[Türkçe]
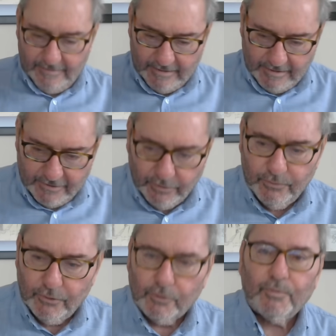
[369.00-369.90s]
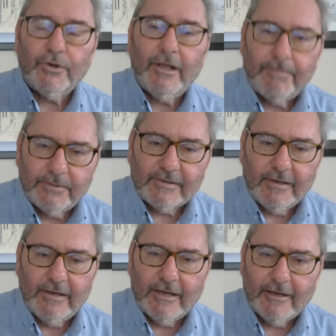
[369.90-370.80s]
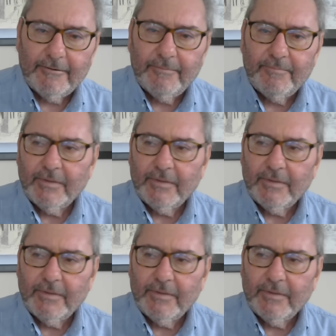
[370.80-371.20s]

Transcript: Anka 3 bu yapısıyla